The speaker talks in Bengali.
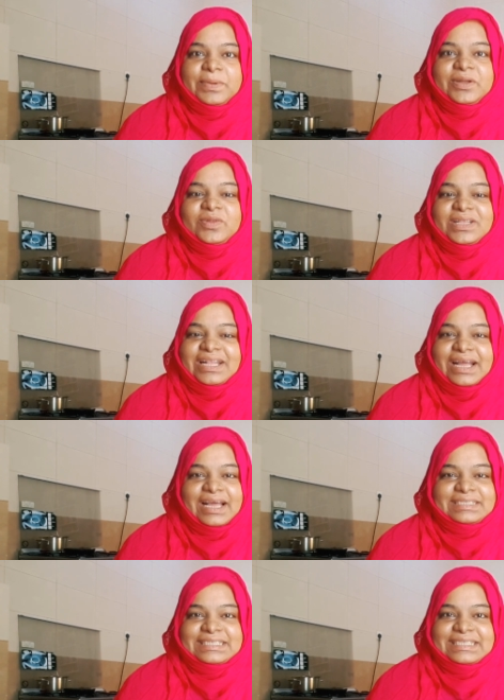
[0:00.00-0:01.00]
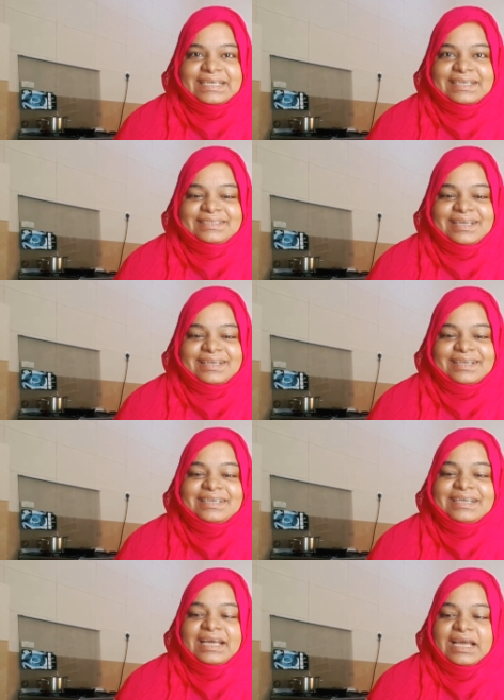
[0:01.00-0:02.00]
ভিডিওতে দেখা যাচ্ছে কিনা যায় না
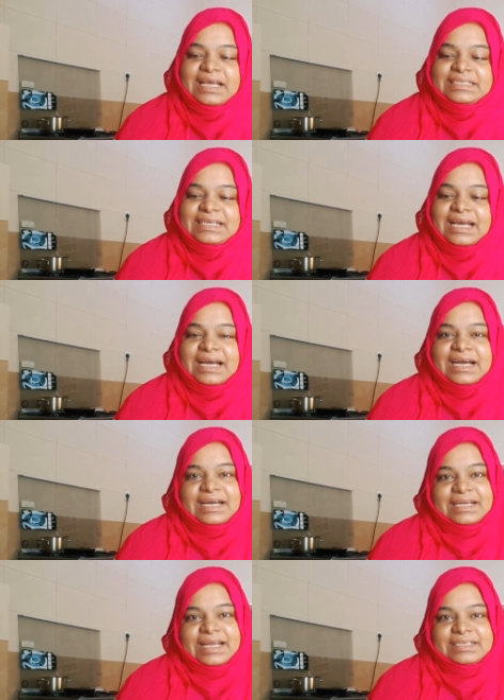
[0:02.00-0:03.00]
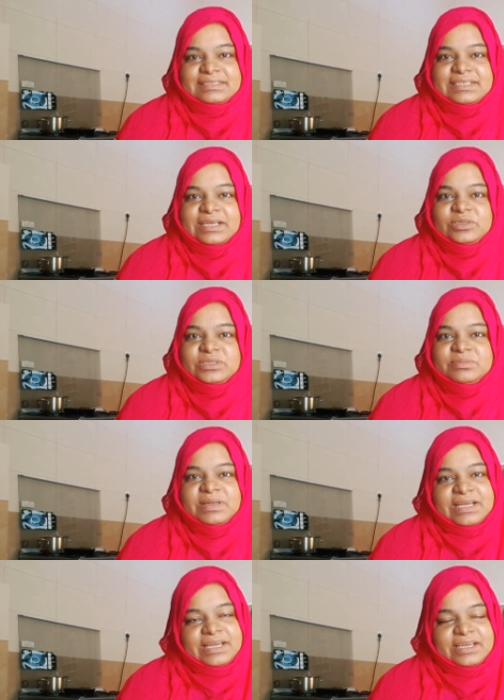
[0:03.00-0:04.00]
চা আর একটা স্যান্ডউইচ
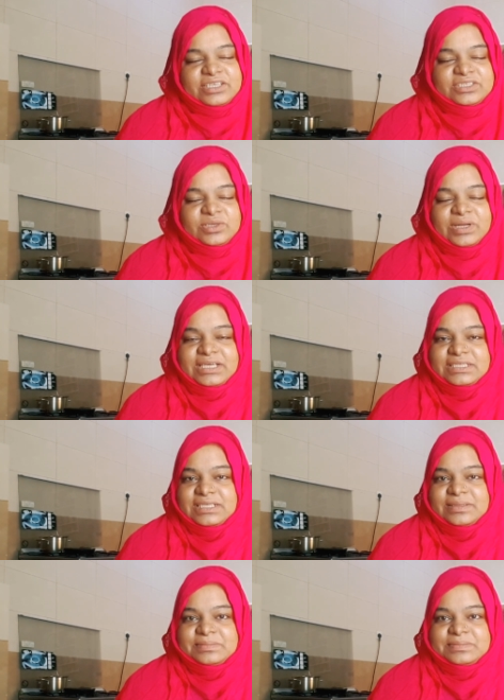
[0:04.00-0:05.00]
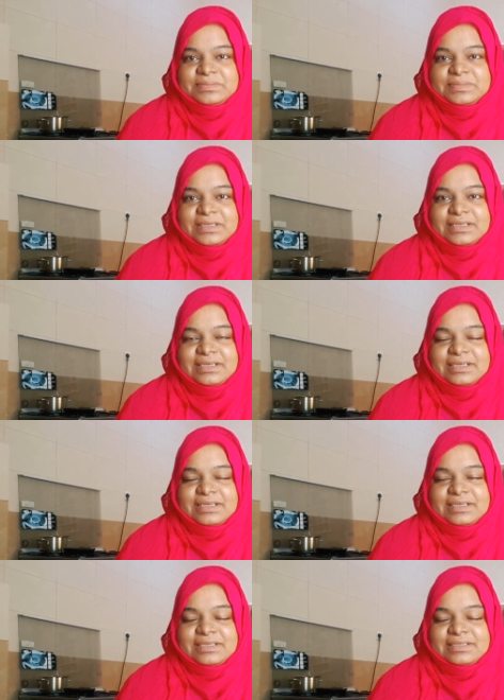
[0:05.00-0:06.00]
বানায় নিয়ে চলে আসলাম
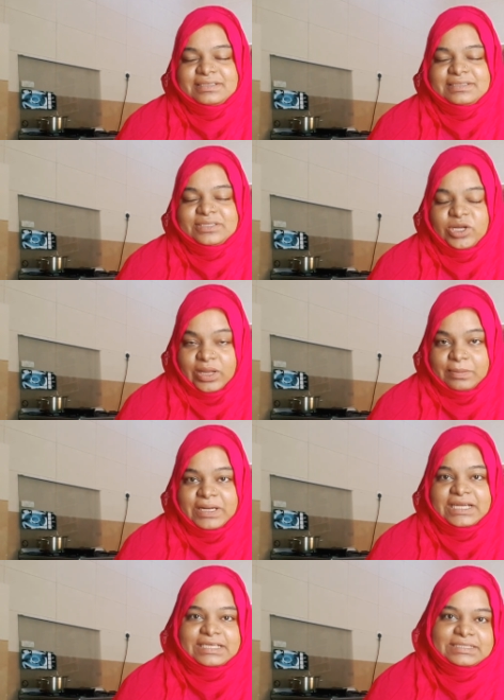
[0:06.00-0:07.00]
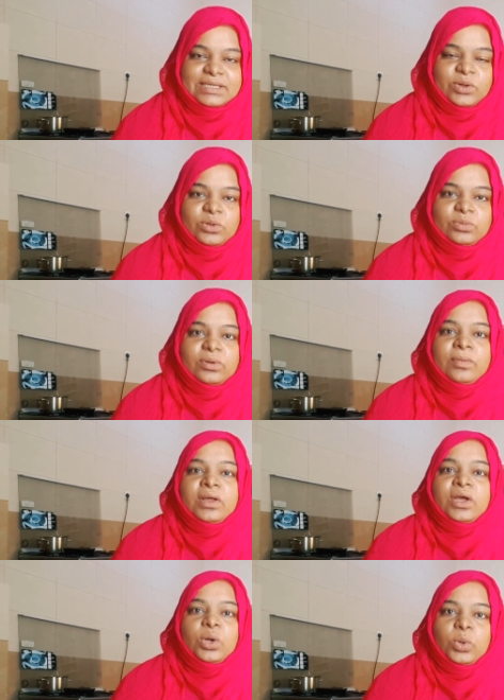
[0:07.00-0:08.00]
সকালবেলা নাস্তা করব
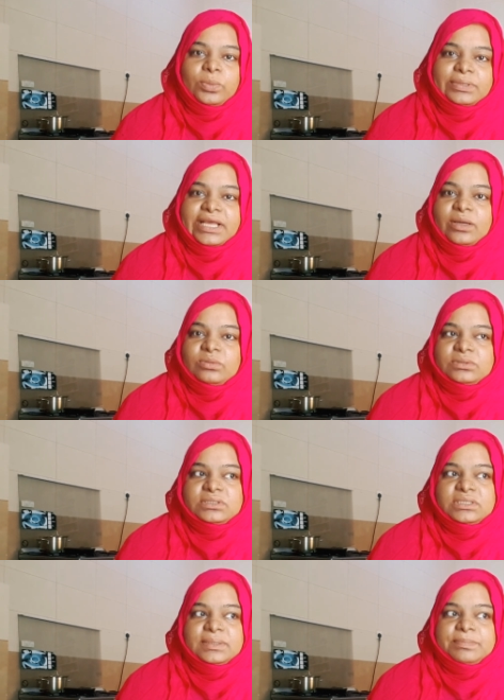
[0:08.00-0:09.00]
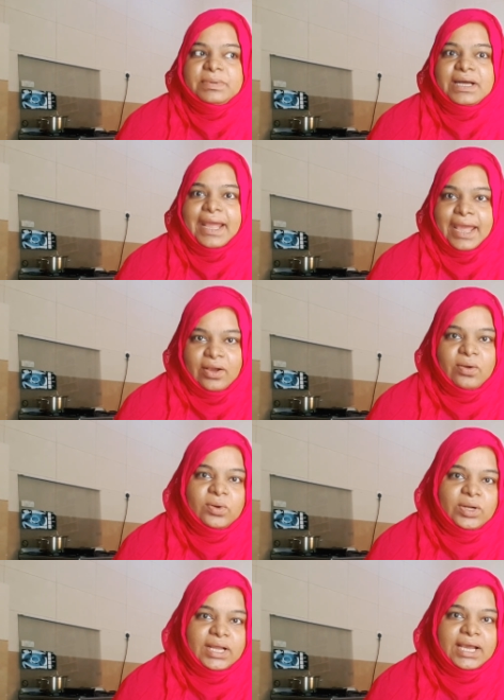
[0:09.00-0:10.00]
ঘুম থেকে উঠছি প্রায় এক
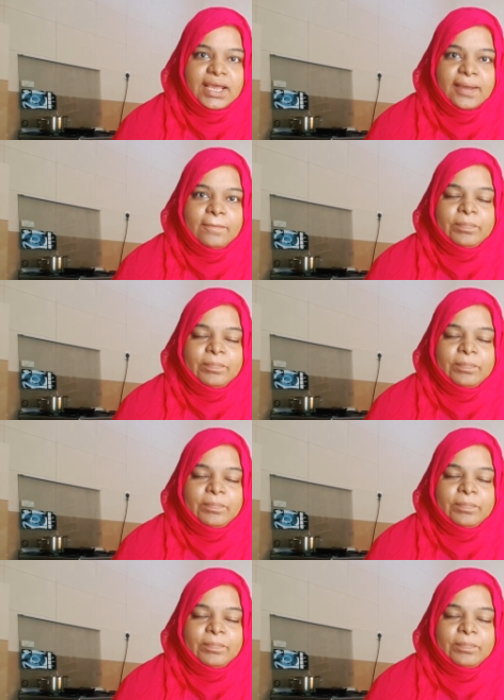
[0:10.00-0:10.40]
ঘন্টা আগে